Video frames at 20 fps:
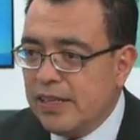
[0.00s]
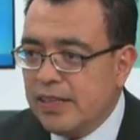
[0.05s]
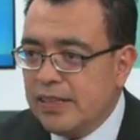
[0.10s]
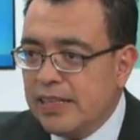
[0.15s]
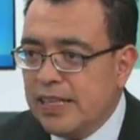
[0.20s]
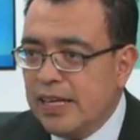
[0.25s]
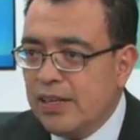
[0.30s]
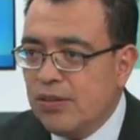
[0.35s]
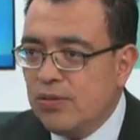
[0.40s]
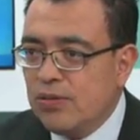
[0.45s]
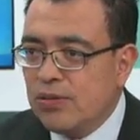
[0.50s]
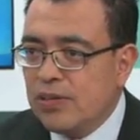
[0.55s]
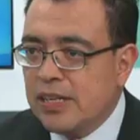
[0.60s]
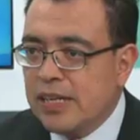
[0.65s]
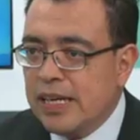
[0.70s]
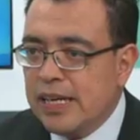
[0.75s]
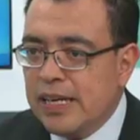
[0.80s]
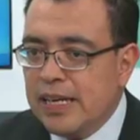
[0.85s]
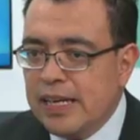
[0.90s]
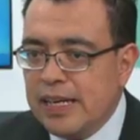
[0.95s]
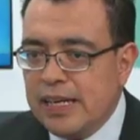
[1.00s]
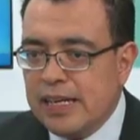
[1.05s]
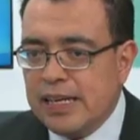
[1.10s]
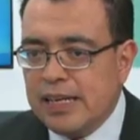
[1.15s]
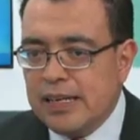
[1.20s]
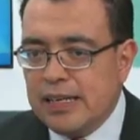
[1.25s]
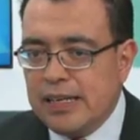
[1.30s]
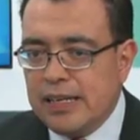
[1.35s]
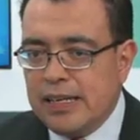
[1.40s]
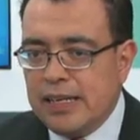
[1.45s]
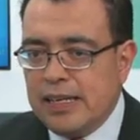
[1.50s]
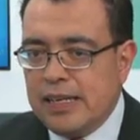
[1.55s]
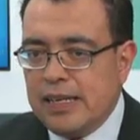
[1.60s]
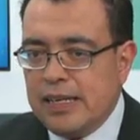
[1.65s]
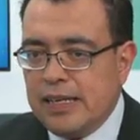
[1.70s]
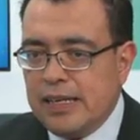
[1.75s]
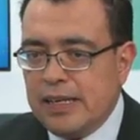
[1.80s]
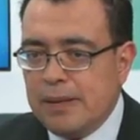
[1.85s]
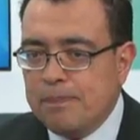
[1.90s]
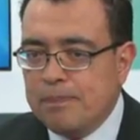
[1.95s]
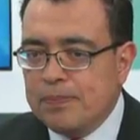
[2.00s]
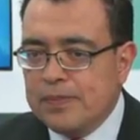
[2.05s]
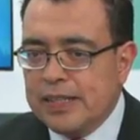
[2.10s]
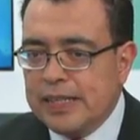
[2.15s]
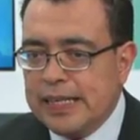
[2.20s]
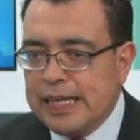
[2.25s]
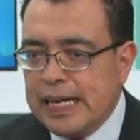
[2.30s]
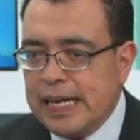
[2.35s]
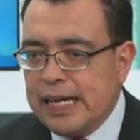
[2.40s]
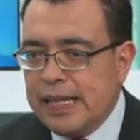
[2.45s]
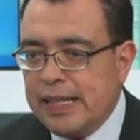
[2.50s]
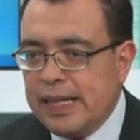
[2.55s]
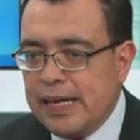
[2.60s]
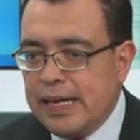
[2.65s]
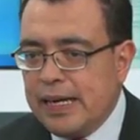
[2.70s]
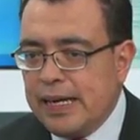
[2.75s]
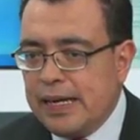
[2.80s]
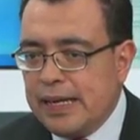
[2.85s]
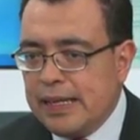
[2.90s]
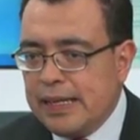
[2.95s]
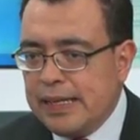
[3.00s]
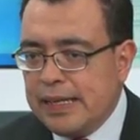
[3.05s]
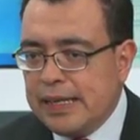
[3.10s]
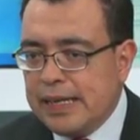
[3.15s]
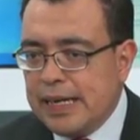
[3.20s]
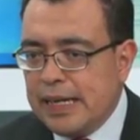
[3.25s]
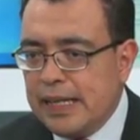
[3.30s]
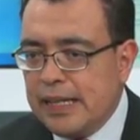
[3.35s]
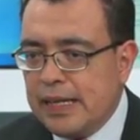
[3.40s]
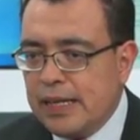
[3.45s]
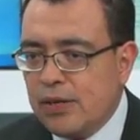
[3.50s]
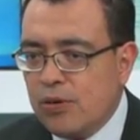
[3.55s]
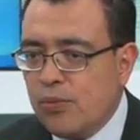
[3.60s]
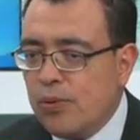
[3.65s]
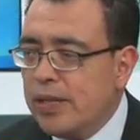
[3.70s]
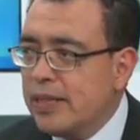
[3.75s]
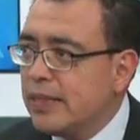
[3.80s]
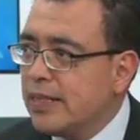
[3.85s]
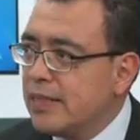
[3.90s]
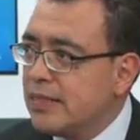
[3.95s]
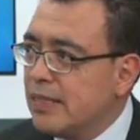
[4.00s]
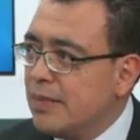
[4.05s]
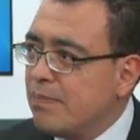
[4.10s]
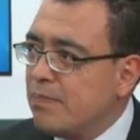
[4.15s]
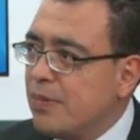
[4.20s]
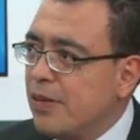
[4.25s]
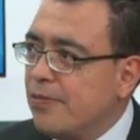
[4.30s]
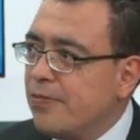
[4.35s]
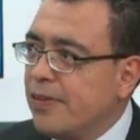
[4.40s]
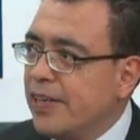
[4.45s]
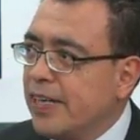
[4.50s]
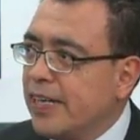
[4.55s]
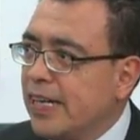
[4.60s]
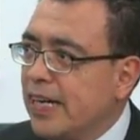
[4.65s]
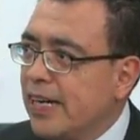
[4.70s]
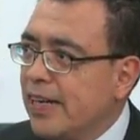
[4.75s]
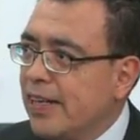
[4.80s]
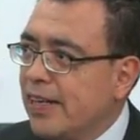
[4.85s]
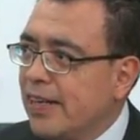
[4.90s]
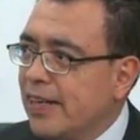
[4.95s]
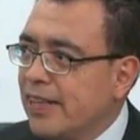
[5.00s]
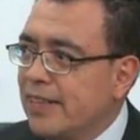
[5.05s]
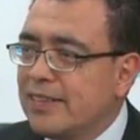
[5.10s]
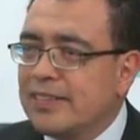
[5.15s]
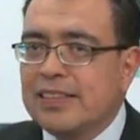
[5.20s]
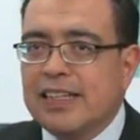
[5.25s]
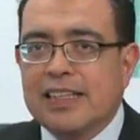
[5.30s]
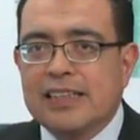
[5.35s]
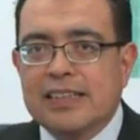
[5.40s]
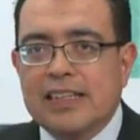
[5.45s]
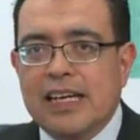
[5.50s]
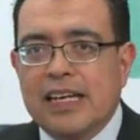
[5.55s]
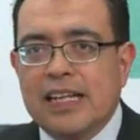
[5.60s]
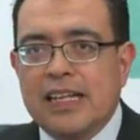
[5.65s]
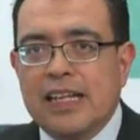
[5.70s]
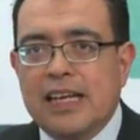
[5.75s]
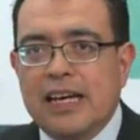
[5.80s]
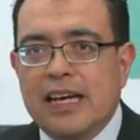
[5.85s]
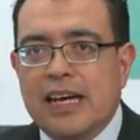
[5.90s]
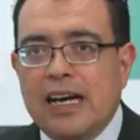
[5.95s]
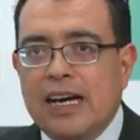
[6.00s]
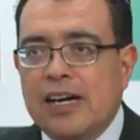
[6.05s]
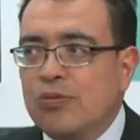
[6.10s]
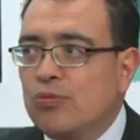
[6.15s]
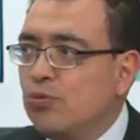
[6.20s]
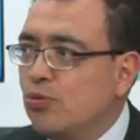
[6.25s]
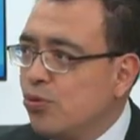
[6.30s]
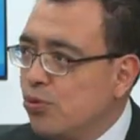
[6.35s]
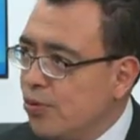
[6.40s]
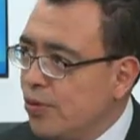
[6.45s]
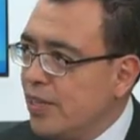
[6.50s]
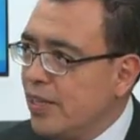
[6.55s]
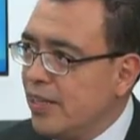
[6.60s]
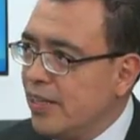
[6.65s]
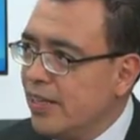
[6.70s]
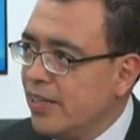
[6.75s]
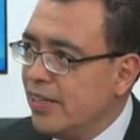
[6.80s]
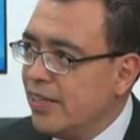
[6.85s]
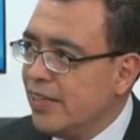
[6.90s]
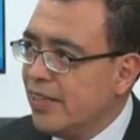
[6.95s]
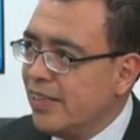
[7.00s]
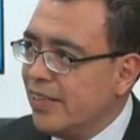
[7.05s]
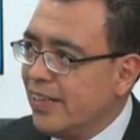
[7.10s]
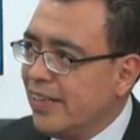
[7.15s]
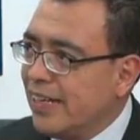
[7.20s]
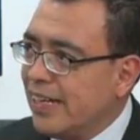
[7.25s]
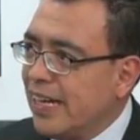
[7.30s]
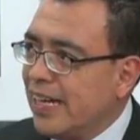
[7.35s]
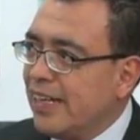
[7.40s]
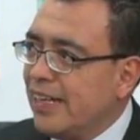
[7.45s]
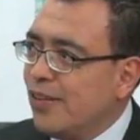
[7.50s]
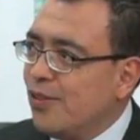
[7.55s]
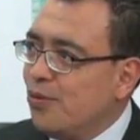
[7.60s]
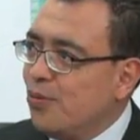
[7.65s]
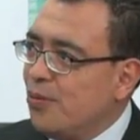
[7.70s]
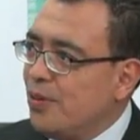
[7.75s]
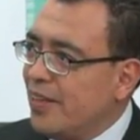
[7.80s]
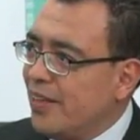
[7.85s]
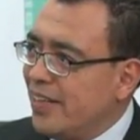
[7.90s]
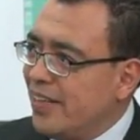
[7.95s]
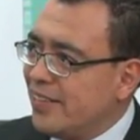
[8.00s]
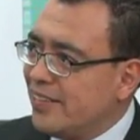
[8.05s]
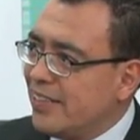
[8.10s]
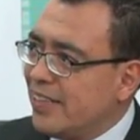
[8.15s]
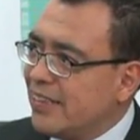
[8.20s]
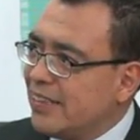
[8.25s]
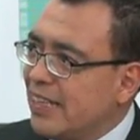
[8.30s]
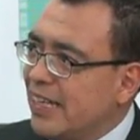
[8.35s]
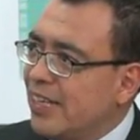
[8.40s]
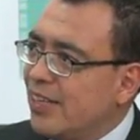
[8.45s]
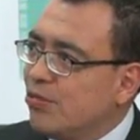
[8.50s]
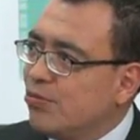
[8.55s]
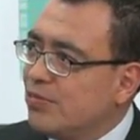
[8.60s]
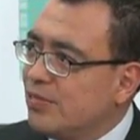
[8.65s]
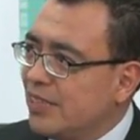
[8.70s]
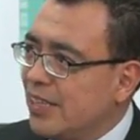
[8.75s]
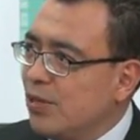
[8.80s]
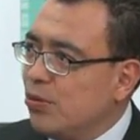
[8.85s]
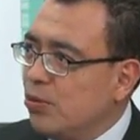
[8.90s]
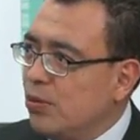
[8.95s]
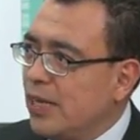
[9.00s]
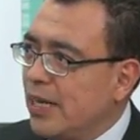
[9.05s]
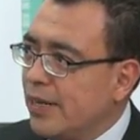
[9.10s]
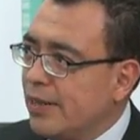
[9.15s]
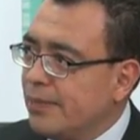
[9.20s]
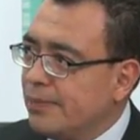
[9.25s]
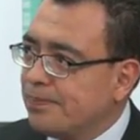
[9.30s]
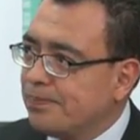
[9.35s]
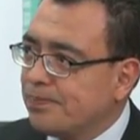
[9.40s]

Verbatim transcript: dado que cada, cada cuenta simplificada está atada a un DUI y cada DUI está atado a un celular,